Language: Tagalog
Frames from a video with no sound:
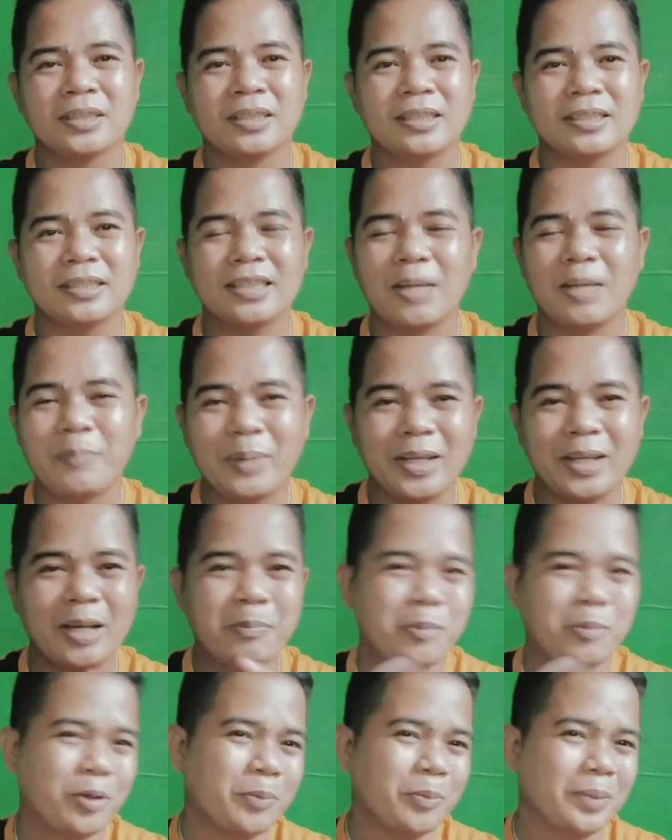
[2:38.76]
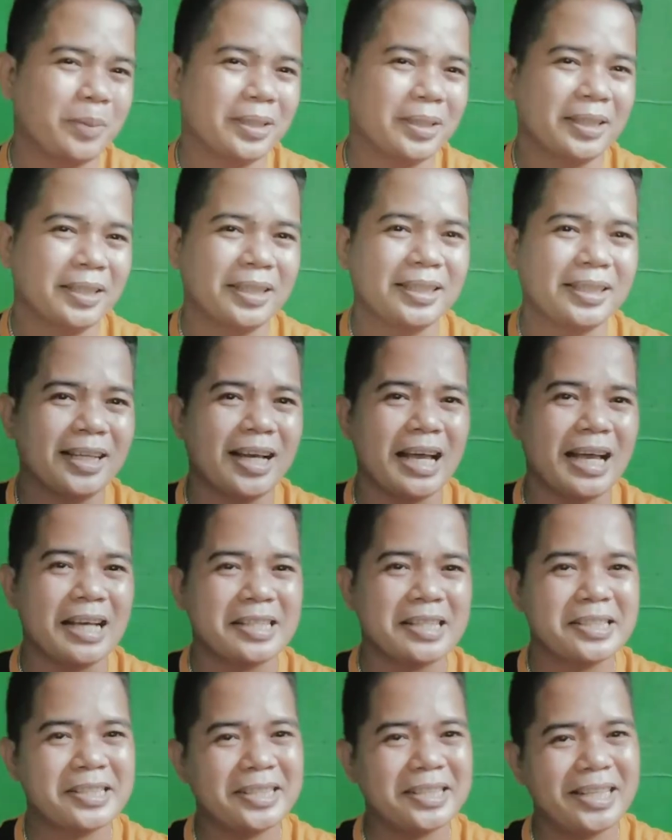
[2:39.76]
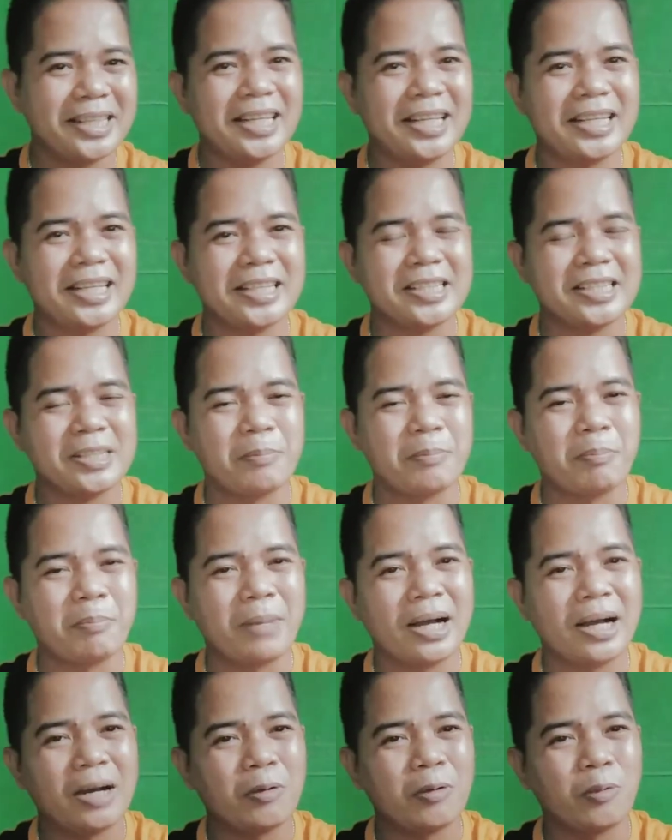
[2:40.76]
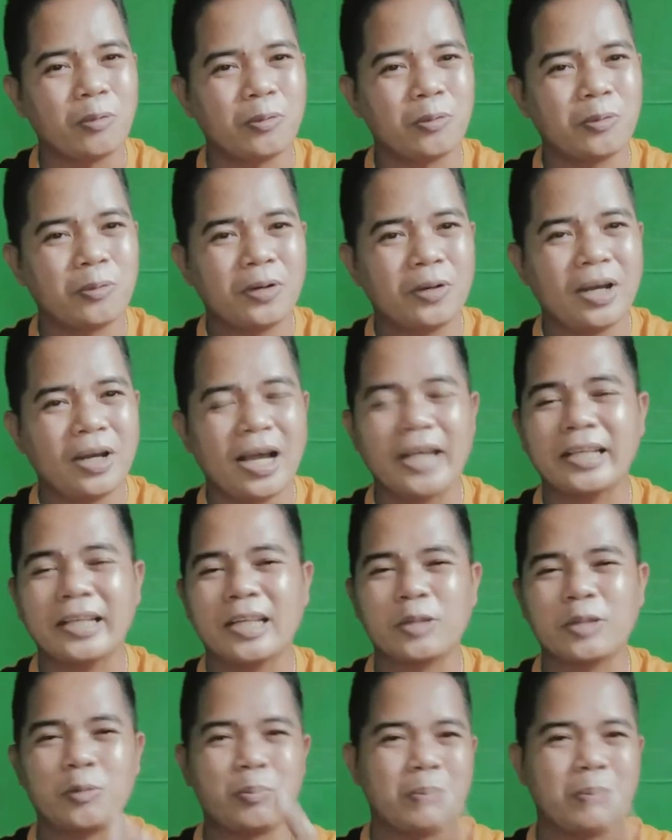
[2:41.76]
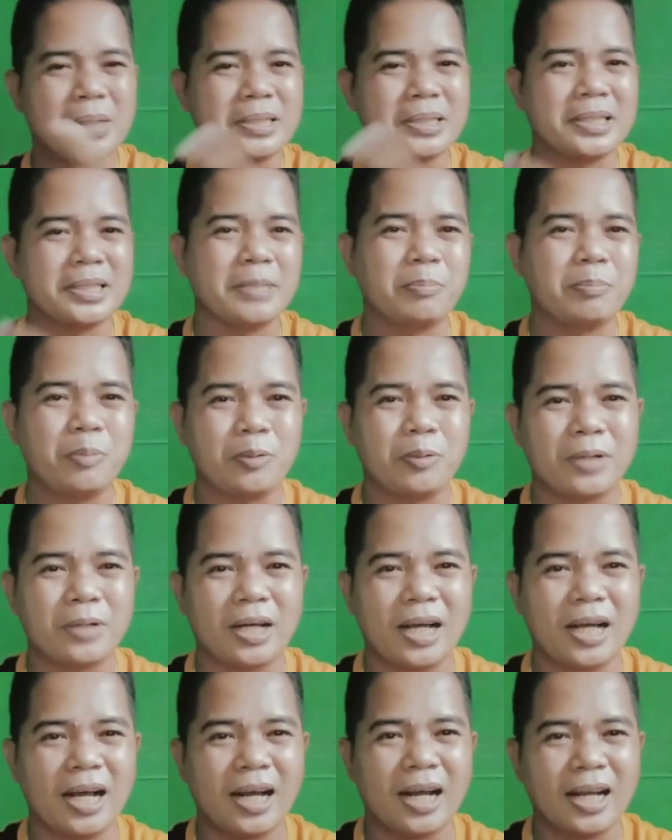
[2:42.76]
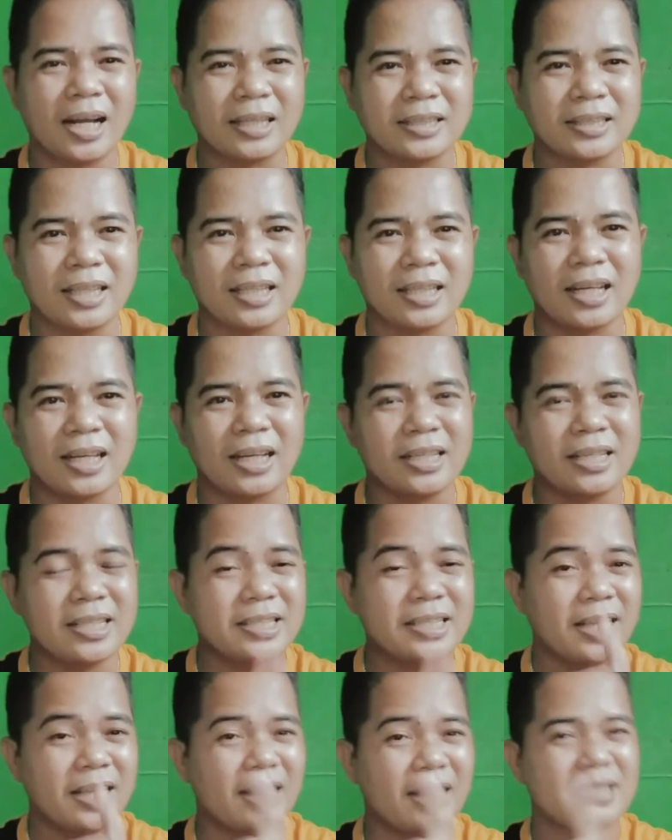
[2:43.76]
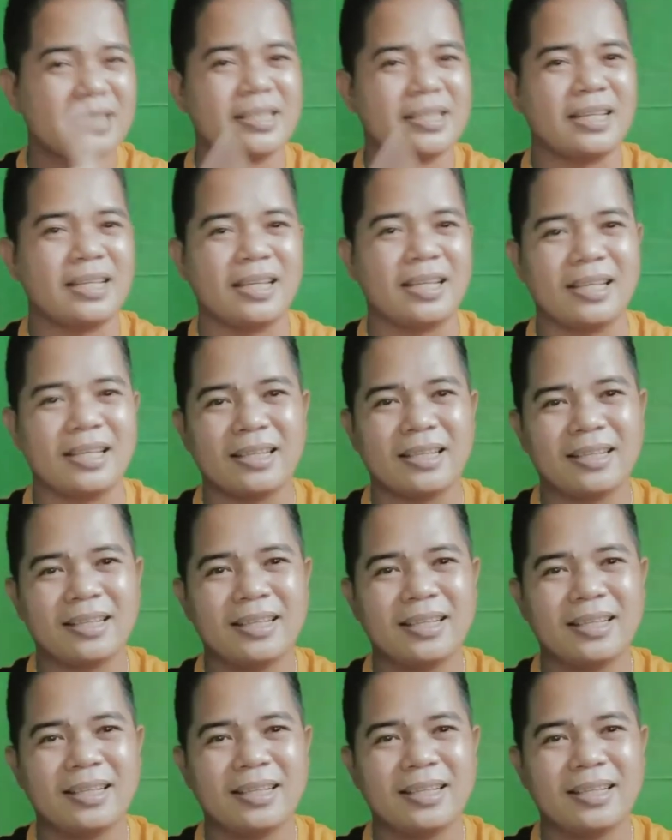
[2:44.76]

Sabi nga po ng matatanda, ang siling isang bao ay katumbas din po ng anghang niya ng isang sili.